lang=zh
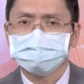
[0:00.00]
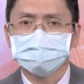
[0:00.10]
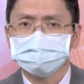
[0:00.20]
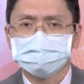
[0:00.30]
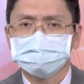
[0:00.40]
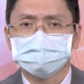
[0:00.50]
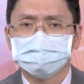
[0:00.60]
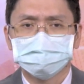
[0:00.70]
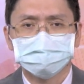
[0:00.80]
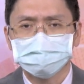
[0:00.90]
对，
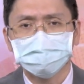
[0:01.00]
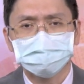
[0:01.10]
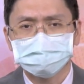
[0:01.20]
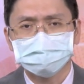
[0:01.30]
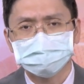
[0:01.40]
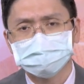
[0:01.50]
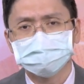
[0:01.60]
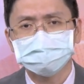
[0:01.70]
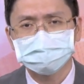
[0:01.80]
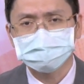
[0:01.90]
奇怪，指
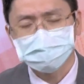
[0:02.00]
数